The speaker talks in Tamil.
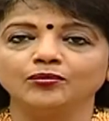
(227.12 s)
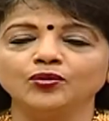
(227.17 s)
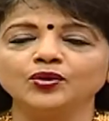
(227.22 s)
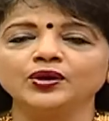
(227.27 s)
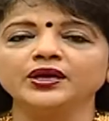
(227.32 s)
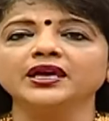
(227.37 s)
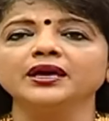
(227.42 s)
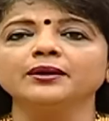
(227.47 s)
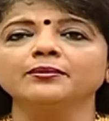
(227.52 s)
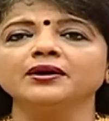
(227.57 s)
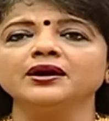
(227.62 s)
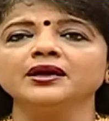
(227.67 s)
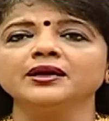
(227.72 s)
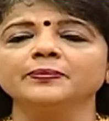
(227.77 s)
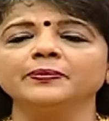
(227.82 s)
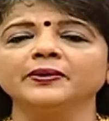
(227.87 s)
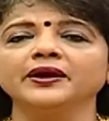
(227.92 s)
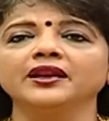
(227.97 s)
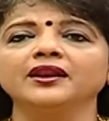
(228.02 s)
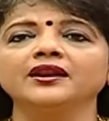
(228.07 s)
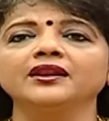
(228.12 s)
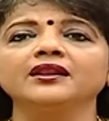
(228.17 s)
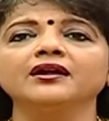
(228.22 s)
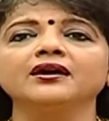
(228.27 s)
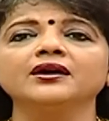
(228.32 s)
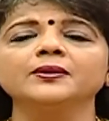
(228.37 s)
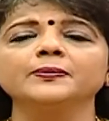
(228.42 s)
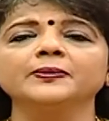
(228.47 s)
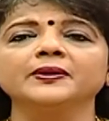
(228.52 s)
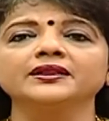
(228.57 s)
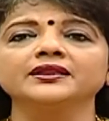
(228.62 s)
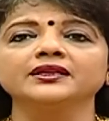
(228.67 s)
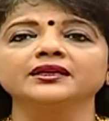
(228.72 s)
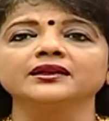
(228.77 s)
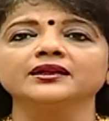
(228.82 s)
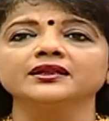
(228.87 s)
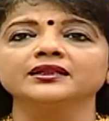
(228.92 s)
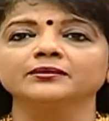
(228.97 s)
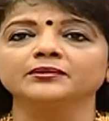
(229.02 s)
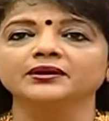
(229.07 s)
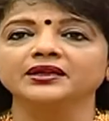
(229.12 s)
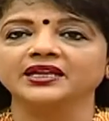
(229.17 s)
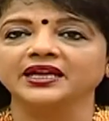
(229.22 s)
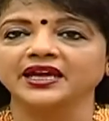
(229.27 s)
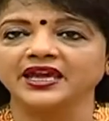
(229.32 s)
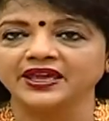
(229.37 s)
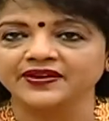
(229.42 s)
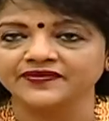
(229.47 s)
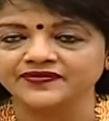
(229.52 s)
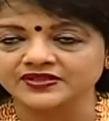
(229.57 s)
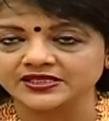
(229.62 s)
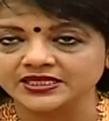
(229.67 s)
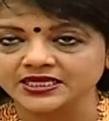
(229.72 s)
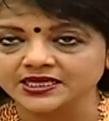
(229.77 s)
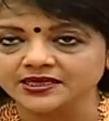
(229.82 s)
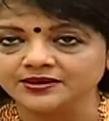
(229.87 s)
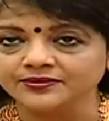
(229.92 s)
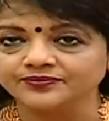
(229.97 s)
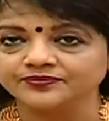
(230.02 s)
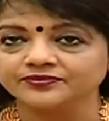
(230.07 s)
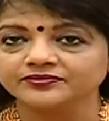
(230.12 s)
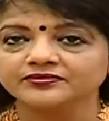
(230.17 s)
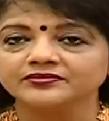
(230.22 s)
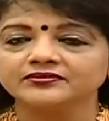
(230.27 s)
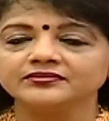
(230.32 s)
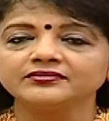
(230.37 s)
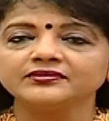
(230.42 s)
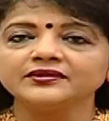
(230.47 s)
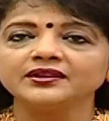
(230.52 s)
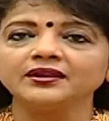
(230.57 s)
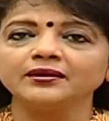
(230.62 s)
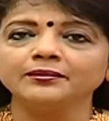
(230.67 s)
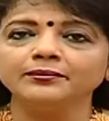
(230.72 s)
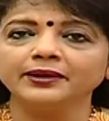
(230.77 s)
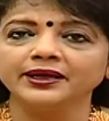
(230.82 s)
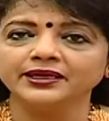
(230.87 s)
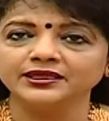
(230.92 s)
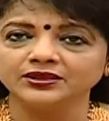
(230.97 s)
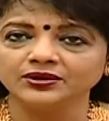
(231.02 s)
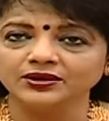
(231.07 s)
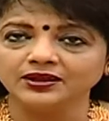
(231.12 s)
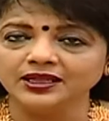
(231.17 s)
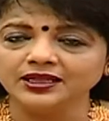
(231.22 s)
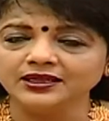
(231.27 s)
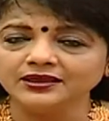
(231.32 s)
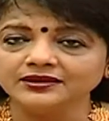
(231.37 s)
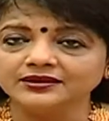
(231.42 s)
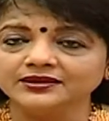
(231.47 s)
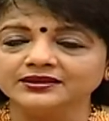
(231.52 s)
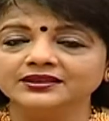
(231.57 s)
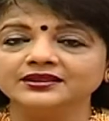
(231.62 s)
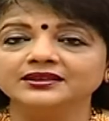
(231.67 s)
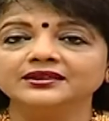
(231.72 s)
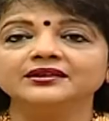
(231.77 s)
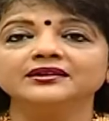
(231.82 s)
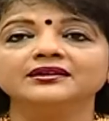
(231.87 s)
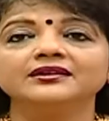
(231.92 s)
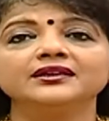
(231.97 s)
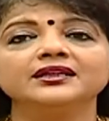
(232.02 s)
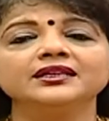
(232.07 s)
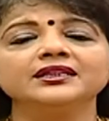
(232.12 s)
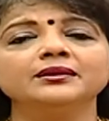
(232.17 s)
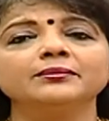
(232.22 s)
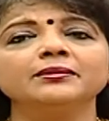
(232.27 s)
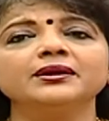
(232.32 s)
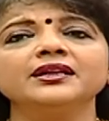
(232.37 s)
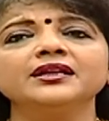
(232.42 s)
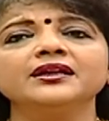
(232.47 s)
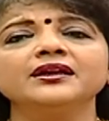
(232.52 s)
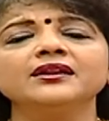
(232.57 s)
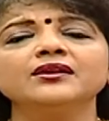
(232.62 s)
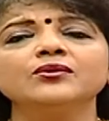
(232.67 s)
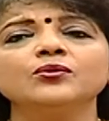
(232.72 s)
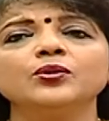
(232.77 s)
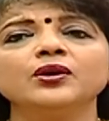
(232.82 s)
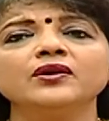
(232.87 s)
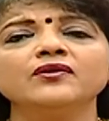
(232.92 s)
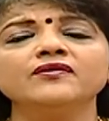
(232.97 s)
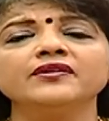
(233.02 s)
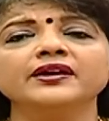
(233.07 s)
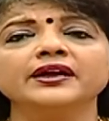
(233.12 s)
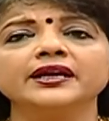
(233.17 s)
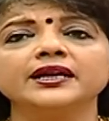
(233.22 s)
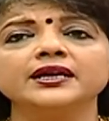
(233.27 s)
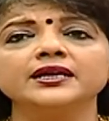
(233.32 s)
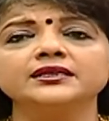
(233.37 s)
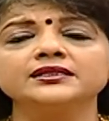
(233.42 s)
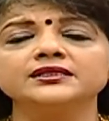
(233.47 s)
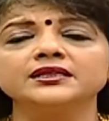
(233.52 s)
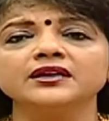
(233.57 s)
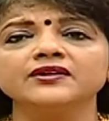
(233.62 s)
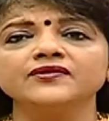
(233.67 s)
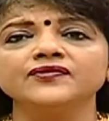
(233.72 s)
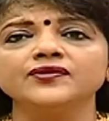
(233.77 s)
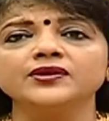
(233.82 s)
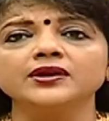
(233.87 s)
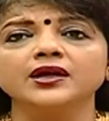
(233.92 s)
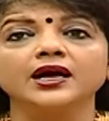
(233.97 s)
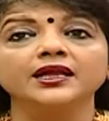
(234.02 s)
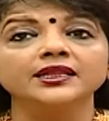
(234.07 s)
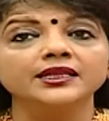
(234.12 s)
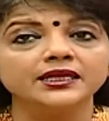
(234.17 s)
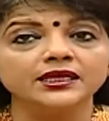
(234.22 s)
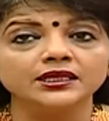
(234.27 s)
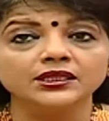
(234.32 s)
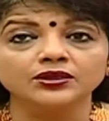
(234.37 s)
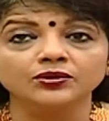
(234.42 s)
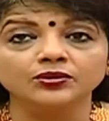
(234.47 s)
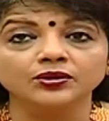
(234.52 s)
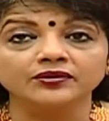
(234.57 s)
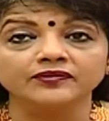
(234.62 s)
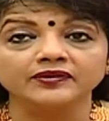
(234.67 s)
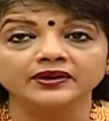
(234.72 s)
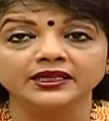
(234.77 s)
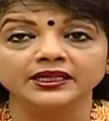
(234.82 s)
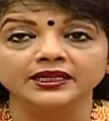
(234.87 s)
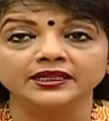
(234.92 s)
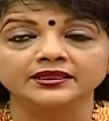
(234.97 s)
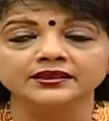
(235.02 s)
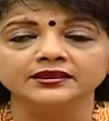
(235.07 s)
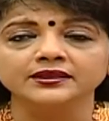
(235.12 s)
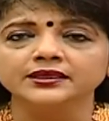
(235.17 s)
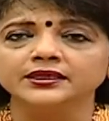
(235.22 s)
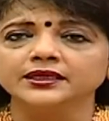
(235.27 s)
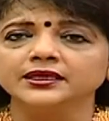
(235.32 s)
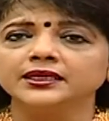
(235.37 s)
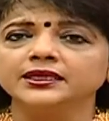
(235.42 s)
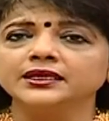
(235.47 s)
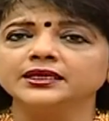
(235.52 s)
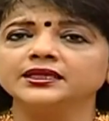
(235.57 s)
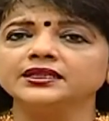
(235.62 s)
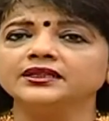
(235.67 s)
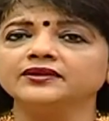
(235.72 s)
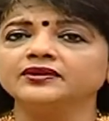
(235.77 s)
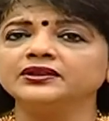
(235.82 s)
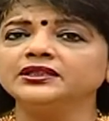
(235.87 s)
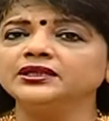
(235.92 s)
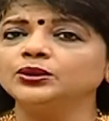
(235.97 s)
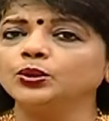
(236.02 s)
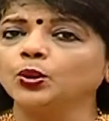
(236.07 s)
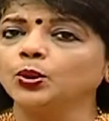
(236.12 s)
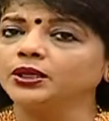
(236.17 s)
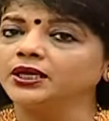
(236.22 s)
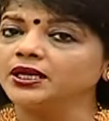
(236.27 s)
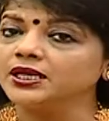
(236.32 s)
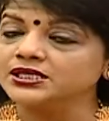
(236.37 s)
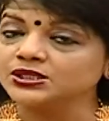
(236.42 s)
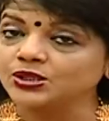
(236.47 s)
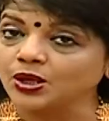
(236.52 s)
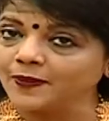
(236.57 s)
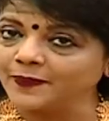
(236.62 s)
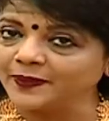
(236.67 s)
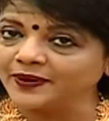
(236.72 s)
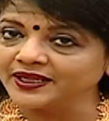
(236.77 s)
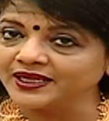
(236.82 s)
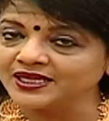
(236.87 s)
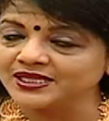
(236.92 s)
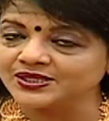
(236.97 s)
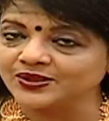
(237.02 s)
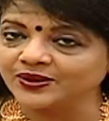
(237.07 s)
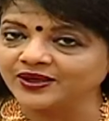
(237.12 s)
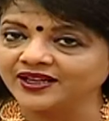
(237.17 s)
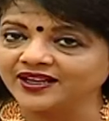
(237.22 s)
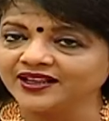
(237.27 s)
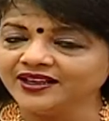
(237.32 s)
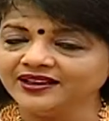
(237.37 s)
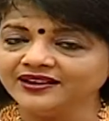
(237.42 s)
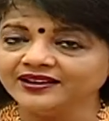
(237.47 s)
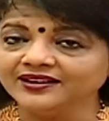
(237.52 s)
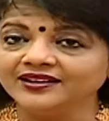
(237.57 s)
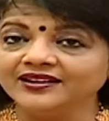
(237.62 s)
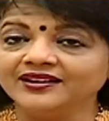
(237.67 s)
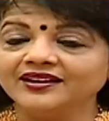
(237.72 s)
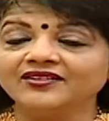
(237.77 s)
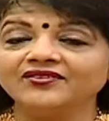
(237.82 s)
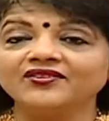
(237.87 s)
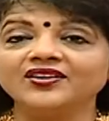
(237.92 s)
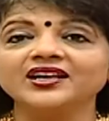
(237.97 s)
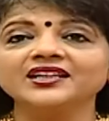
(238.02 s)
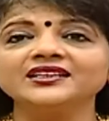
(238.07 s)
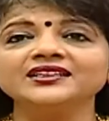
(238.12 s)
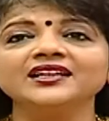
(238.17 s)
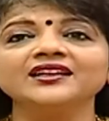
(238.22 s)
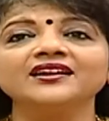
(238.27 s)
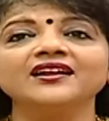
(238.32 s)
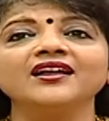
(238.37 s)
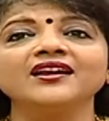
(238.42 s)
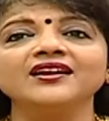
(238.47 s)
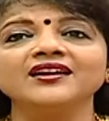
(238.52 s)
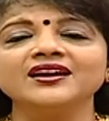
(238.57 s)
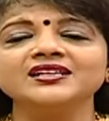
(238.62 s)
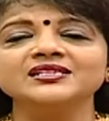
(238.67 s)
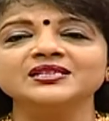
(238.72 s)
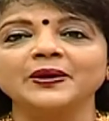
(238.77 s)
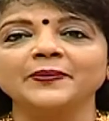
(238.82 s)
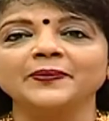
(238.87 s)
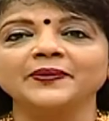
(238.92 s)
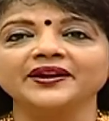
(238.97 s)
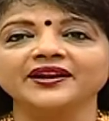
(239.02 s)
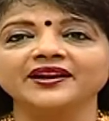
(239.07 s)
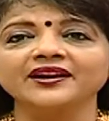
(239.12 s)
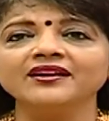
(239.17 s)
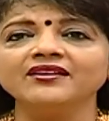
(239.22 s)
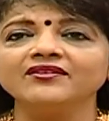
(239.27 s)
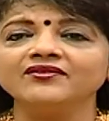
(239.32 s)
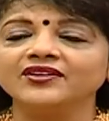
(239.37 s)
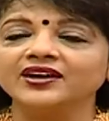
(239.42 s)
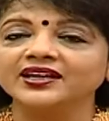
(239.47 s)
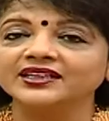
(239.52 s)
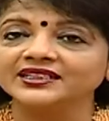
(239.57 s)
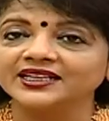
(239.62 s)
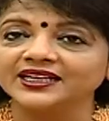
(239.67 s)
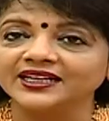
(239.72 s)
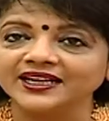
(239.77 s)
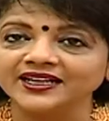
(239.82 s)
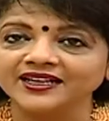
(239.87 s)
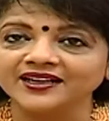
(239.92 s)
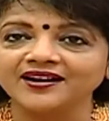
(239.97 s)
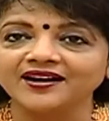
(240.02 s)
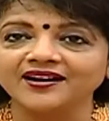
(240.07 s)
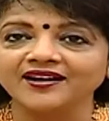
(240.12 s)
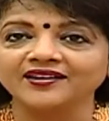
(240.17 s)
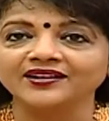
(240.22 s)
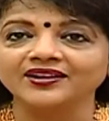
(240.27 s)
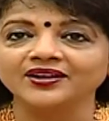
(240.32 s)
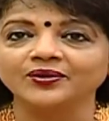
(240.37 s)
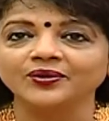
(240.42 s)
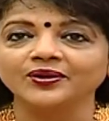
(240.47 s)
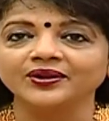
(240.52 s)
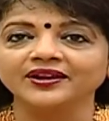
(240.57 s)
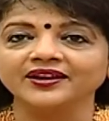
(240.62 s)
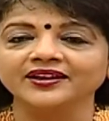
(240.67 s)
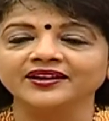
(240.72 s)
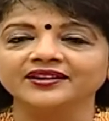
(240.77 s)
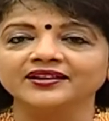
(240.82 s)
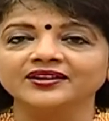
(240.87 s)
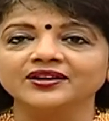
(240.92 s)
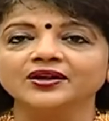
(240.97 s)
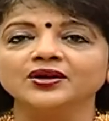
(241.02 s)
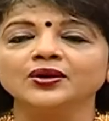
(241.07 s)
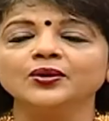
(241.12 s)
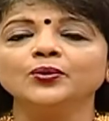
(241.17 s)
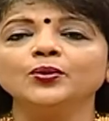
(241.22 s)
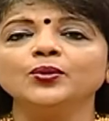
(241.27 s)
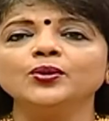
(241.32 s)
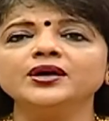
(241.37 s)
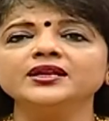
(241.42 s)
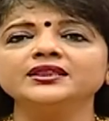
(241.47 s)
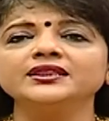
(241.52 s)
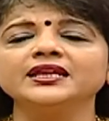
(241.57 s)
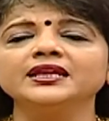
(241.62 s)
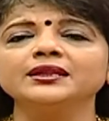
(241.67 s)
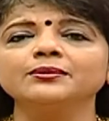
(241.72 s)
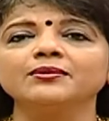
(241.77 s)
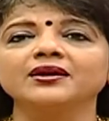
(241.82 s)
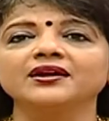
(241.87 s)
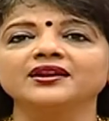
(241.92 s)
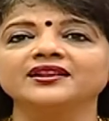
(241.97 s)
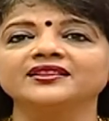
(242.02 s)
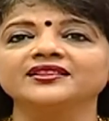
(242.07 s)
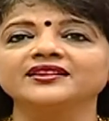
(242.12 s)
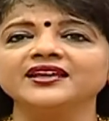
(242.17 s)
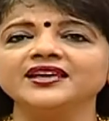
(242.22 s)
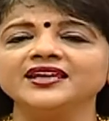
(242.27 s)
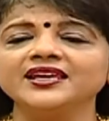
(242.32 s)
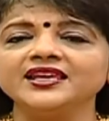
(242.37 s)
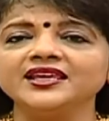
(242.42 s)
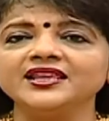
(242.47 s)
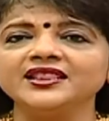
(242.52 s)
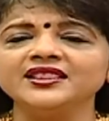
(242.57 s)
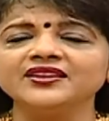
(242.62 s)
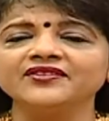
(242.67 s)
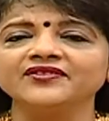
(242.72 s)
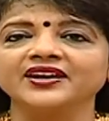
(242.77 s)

முக்கியமாக இப்போ எல்லாரும் பார்த்திங்கன்னா இந்த மாதிரி கேஎஃப்சி மெக்டொனால் இந்த மாதிரியான உணவு வகைகள் ஜங்க் ஃபுட் அதிகரித்துக்கு ஒரு வருகிறது இதை வந்து டோட்டலாக ஸ்டாப் பண்ணுங்கன்னு சொல்லலை வாரத்தில் நாலு நாள் சாப்பிட்றீங்கன்னா வாரத்தில் ரெண்டு நாள் ஆக்கிக்கொள்ளுங்க உங்கள் தீர்மானத்தை இந்த